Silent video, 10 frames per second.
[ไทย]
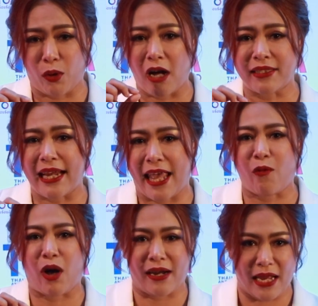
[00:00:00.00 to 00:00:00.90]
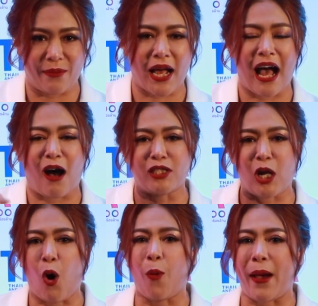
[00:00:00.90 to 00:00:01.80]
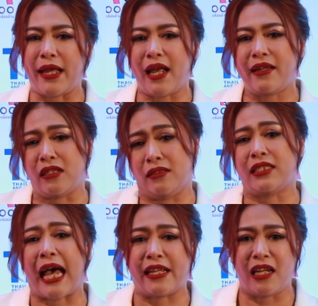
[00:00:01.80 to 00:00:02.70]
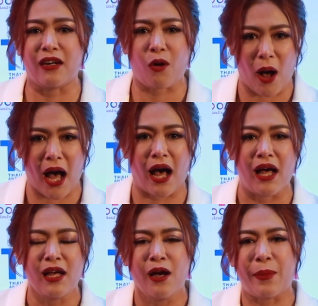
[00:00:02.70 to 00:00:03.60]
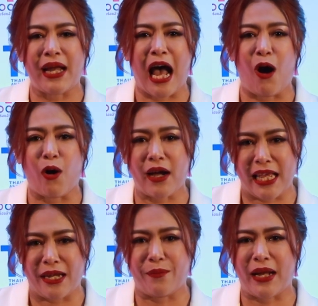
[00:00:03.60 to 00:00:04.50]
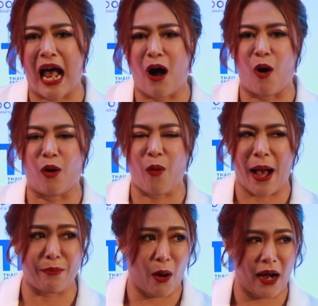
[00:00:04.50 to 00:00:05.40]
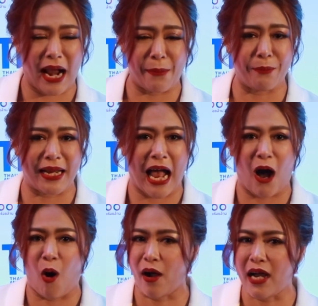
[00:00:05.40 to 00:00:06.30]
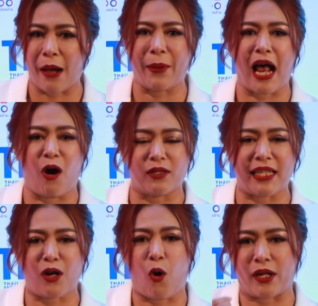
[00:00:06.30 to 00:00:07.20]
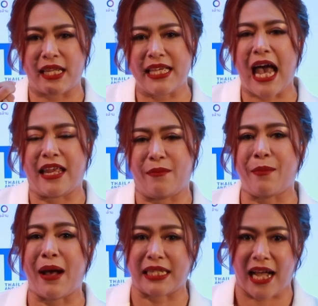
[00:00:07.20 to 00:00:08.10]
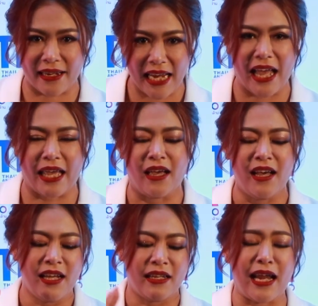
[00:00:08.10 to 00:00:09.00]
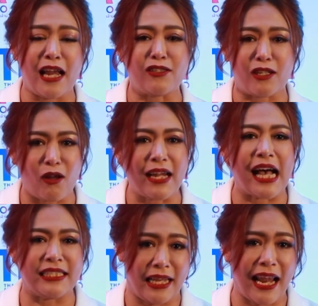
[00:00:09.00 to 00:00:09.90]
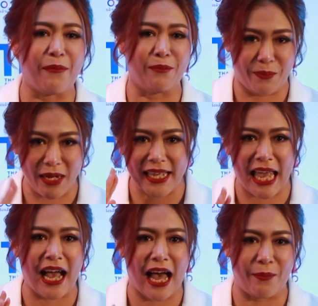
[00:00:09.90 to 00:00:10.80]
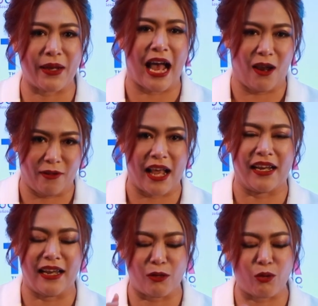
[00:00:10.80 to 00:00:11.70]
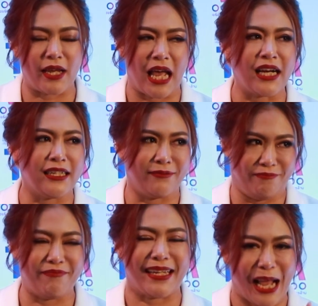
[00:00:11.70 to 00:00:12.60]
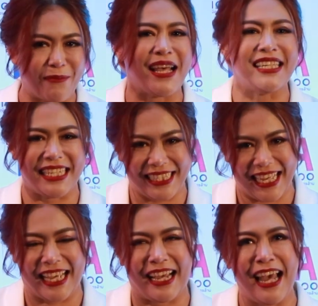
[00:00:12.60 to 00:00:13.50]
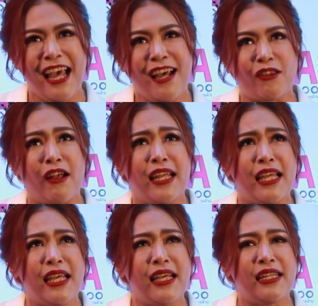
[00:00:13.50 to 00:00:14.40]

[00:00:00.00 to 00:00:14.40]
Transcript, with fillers: กุลเขาจะเล็กกว่าครีมนะคะเขาจะลงไปได้ถึงชั้นที่ลึกกว่า ปัญหาของกลิ่น ปัญหาของความหมองคล้ำปัญหาของเหงื่อปัญหาของเส้นขนที่ใหญ่มันมาจากข้างในดังนั้นจะต้องทาเซรั่มเพื่อแก้ไขปัญหาเหล่านั้น แล้วตัวนี้คือมันทำได้จริง ๆ ตอนนี้